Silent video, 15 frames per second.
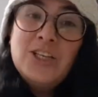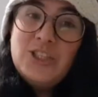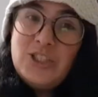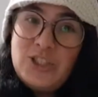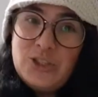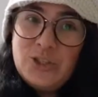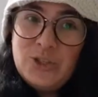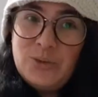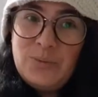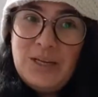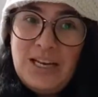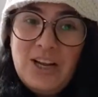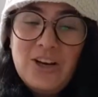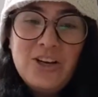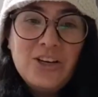You
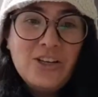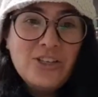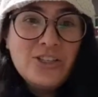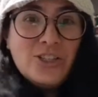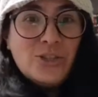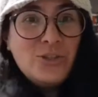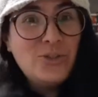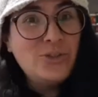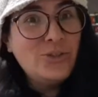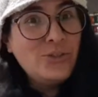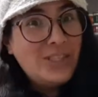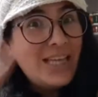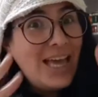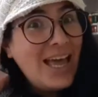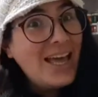belong to
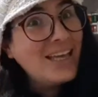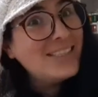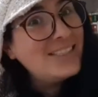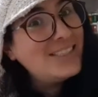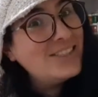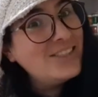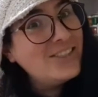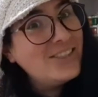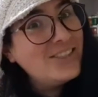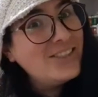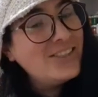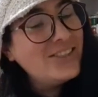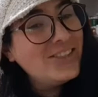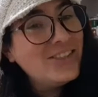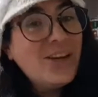the
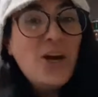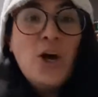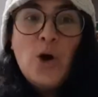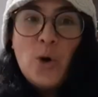zoo